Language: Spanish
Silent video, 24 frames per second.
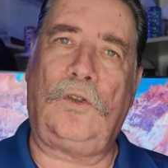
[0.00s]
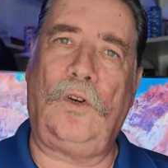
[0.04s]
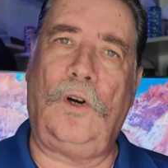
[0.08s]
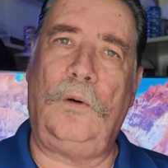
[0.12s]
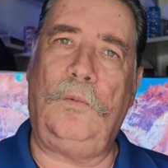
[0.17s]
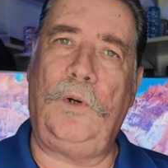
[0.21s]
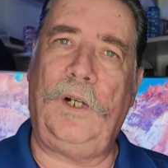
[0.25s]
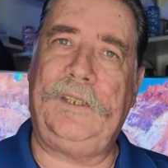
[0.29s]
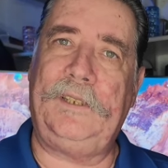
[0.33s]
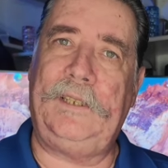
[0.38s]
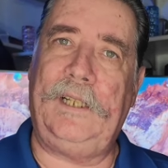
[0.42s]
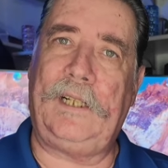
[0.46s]

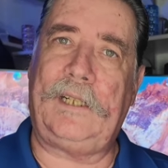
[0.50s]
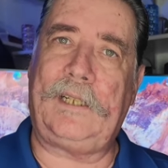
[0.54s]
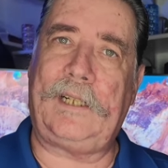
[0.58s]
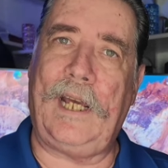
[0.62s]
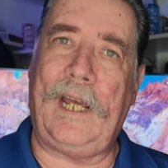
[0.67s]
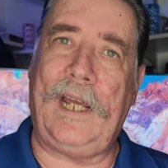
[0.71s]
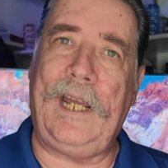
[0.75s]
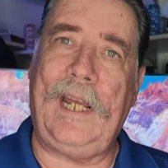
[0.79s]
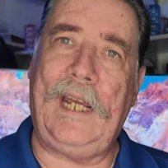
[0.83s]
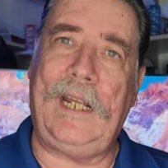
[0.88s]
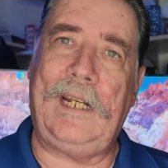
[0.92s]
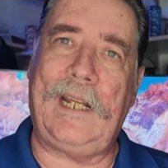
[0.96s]
Como
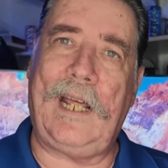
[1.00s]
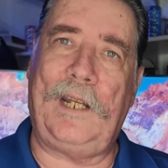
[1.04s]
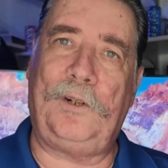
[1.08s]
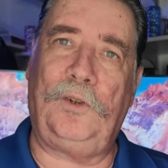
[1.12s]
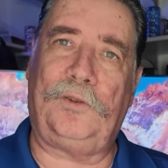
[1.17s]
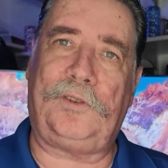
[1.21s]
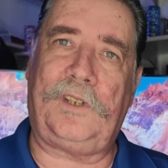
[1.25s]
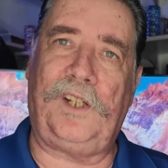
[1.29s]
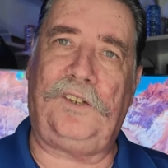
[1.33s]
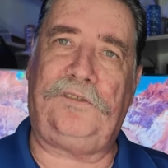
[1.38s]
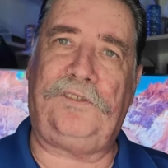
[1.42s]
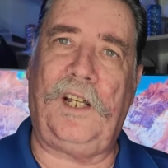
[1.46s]
indiqué en la
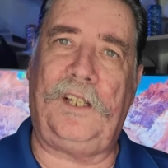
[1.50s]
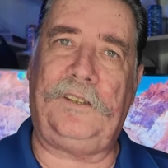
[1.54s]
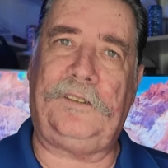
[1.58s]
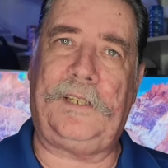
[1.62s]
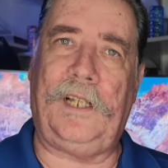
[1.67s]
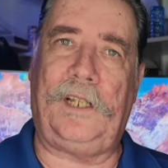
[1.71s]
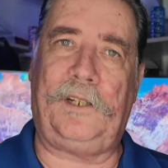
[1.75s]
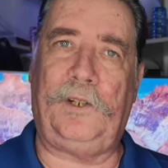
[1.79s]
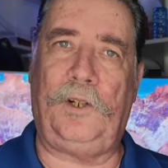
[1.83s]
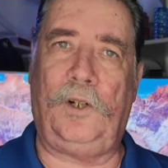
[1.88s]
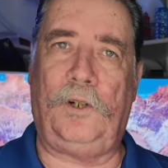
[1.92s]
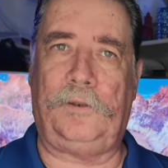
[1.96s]
noticia
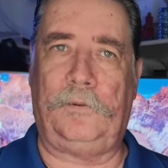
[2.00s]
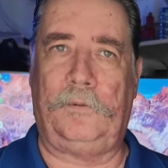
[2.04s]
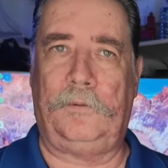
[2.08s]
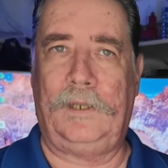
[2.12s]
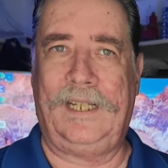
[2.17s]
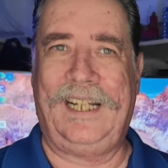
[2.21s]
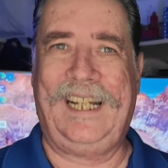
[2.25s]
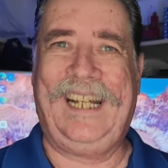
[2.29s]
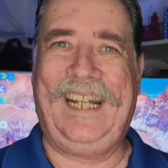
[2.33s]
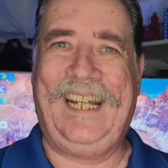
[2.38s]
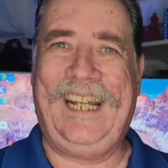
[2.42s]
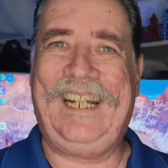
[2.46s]
anterior,
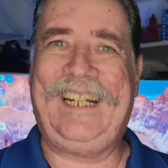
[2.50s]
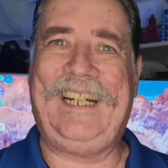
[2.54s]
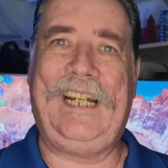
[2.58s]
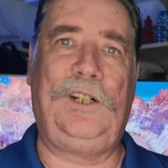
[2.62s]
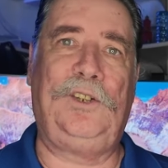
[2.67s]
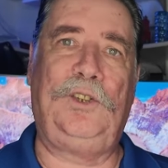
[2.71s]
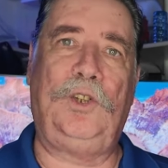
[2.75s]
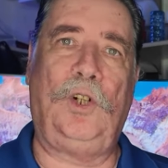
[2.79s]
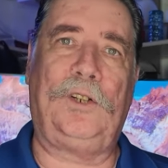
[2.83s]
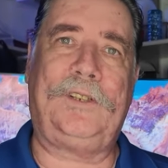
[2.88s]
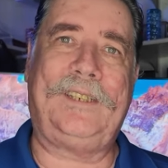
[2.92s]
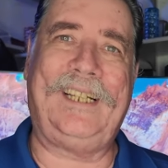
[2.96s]
en
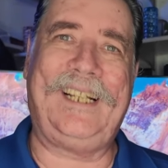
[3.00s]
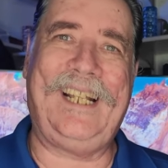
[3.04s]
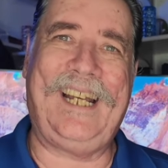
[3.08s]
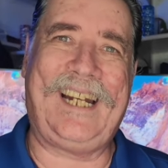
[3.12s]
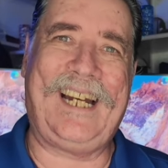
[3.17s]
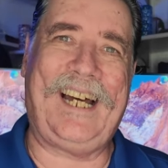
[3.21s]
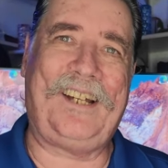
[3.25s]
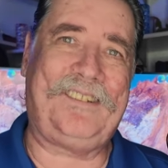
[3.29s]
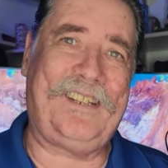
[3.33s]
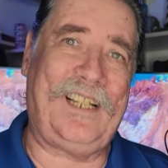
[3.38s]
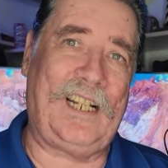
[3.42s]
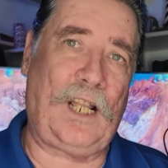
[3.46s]
el norte
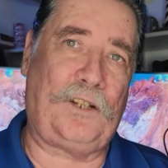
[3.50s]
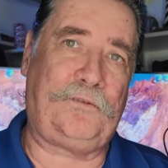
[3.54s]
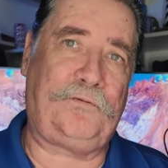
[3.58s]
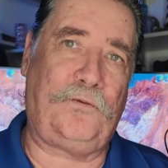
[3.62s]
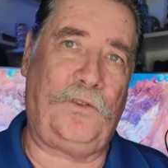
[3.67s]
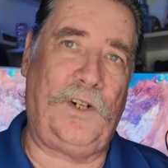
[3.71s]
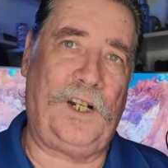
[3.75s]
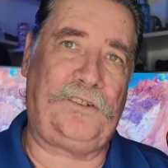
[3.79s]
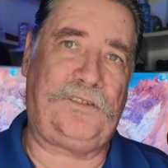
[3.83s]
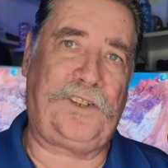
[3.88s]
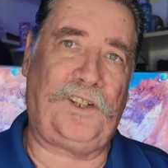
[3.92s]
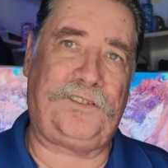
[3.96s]
de Gaza, las
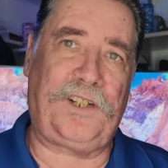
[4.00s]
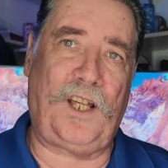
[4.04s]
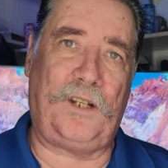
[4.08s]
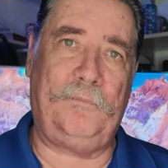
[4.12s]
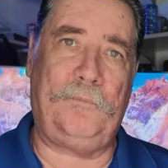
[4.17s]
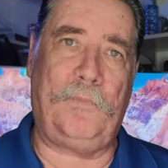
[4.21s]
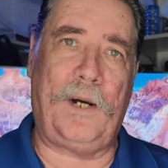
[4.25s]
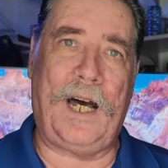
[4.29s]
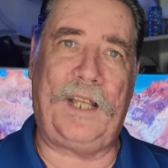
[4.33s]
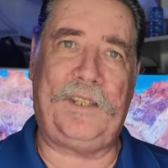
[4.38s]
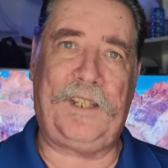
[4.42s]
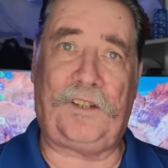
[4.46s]
Fuerzas
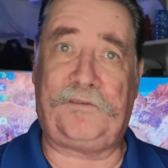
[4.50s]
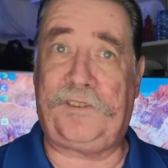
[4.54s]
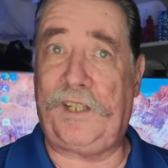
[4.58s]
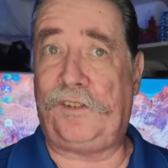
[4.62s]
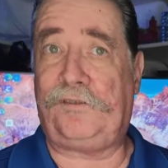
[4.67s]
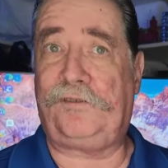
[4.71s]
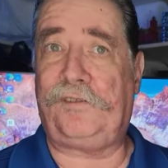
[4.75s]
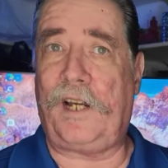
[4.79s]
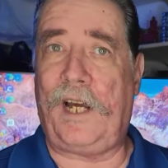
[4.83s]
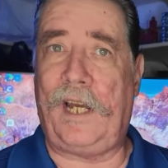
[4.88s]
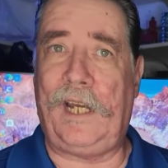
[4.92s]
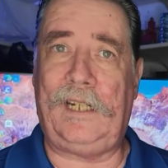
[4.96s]
Armadas
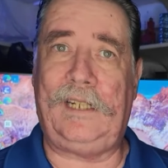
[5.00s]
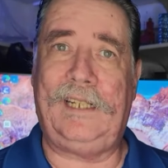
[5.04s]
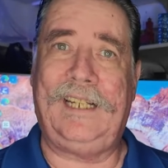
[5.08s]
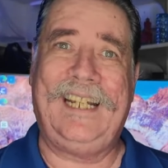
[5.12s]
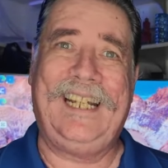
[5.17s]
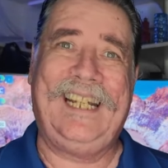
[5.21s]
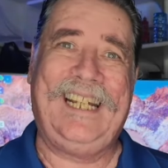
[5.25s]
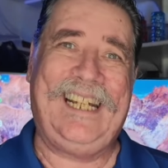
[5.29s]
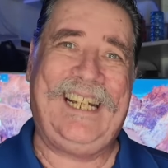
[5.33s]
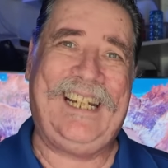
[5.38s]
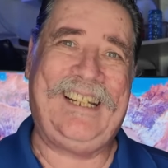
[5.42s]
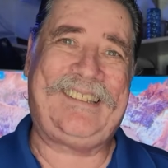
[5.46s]
de
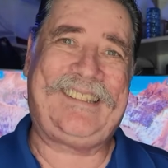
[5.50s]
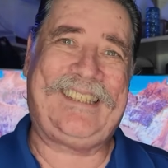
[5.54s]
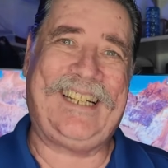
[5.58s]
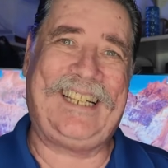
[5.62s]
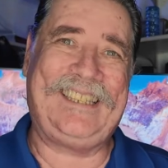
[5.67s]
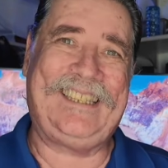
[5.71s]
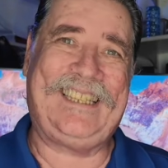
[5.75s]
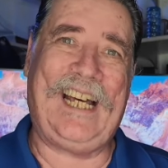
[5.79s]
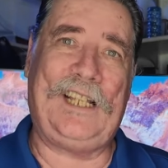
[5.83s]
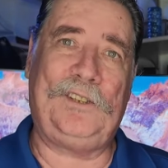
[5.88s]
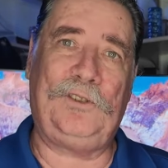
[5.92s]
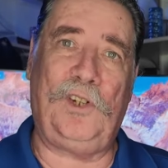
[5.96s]
Israel
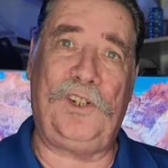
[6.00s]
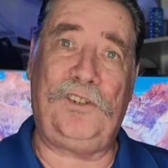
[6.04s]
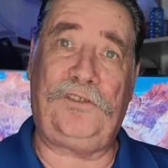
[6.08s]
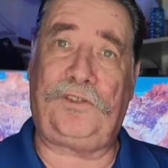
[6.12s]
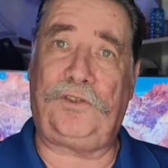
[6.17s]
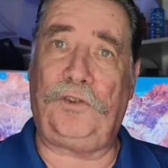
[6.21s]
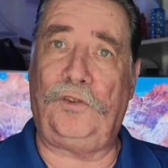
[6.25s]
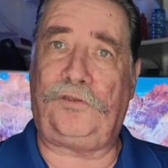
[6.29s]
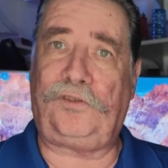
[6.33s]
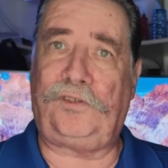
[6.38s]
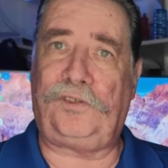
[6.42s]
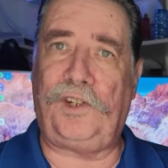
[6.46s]
están dando
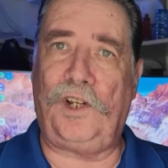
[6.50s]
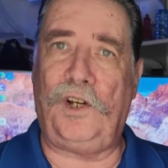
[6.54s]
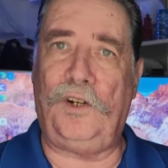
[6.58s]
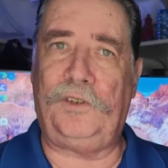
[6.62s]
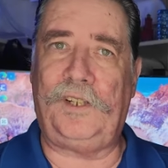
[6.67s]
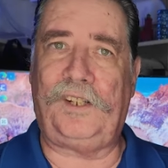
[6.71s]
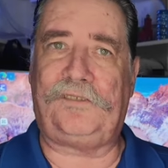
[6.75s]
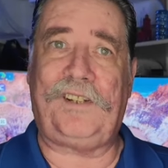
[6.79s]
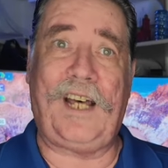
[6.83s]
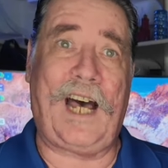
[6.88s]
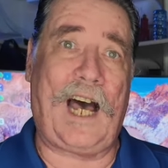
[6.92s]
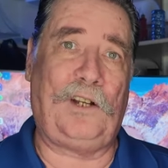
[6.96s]

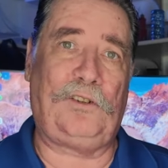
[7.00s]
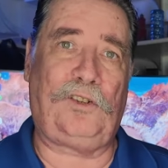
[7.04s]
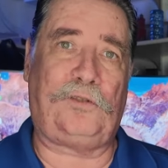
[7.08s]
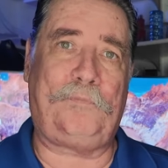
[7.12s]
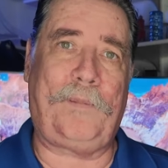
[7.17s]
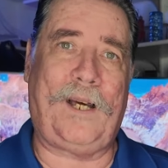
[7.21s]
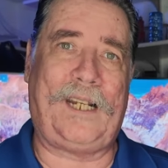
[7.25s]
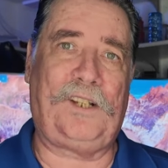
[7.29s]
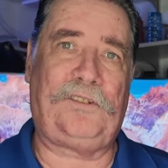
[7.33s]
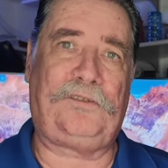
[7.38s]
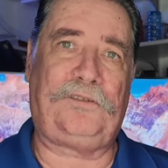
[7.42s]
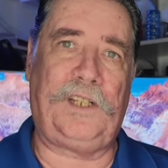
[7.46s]
instrucciones a
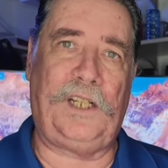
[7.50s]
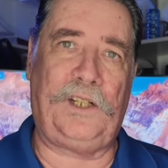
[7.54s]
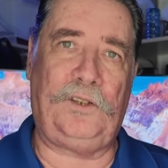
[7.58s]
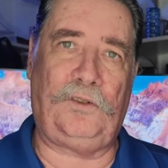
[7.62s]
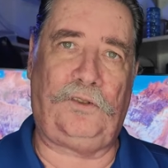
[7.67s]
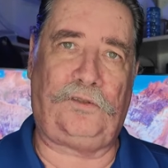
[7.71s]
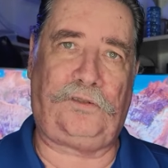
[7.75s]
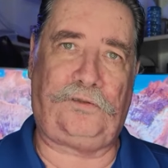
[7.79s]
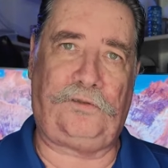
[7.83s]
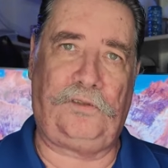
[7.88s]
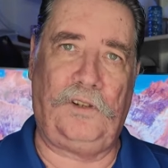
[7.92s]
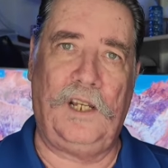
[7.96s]
los
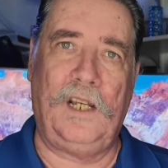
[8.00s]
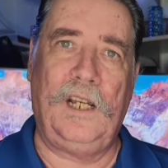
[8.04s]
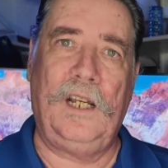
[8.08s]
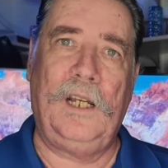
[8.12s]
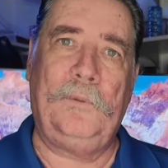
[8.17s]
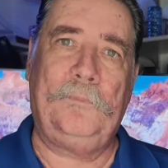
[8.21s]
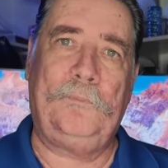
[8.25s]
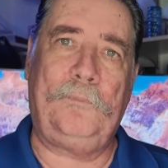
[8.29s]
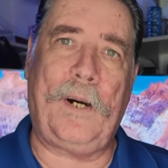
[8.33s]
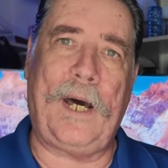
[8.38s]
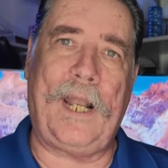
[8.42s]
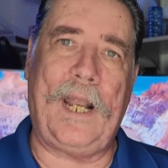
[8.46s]
palestinos
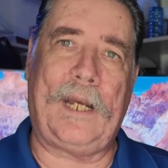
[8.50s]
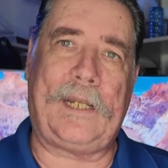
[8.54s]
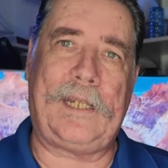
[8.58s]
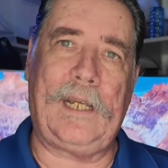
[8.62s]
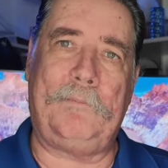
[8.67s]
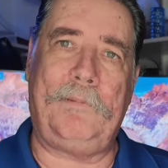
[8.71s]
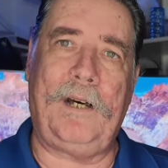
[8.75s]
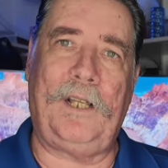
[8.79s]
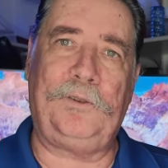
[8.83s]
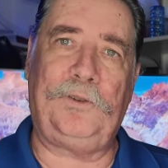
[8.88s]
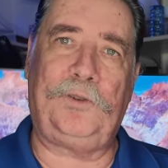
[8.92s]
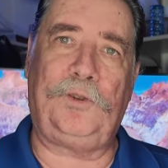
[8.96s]
para
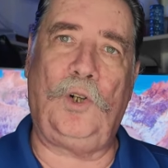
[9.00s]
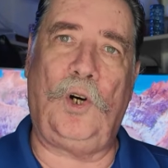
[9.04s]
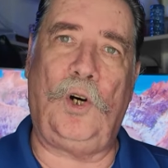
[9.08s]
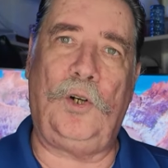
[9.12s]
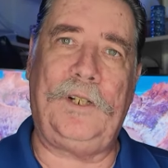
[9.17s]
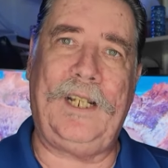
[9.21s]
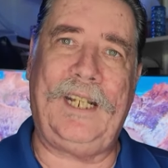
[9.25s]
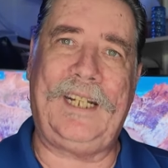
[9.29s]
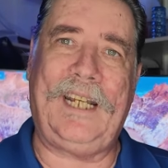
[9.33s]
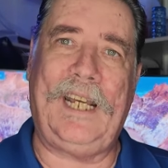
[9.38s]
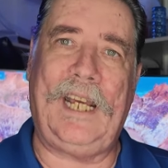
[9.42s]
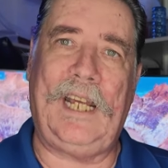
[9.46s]
que
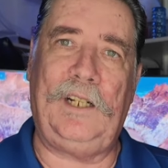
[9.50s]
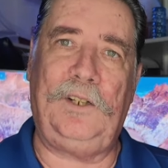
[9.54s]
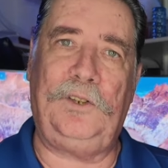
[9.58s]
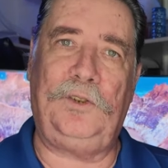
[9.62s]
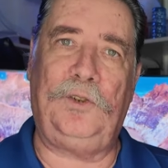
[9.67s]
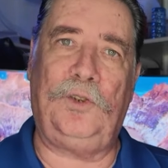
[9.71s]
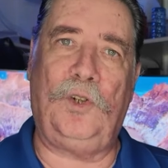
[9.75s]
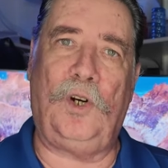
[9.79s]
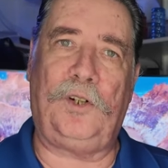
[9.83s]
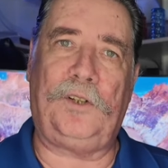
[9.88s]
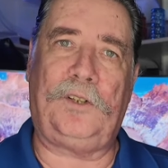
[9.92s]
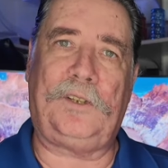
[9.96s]
abandonen
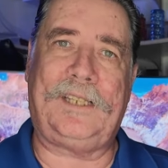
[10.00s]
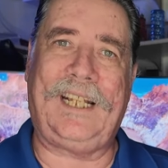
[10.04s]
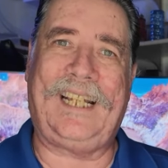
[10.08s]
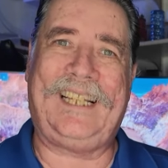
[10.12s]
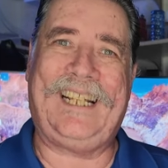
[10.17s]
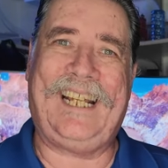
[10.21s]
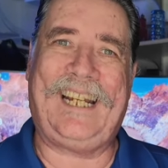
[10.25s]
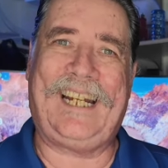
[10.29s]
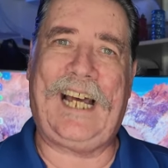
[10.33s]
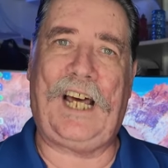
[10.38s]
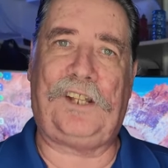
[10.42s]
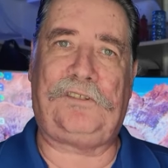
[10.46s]
el
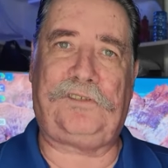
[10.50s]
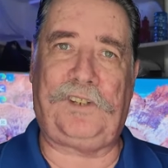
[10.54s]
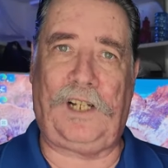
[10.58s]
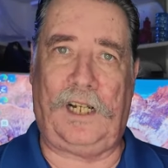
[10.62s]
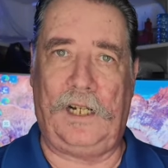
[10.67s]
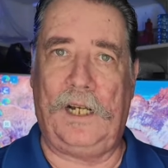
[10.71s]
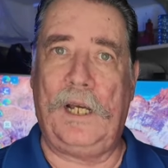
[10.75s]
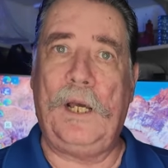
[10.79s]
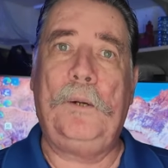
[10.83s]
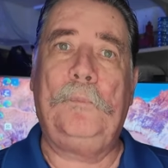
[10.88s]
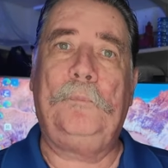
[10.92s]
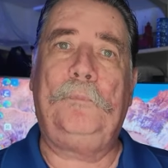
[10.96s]
norte de
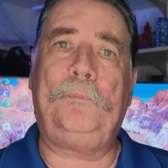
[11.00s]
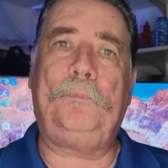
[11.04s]
Gaza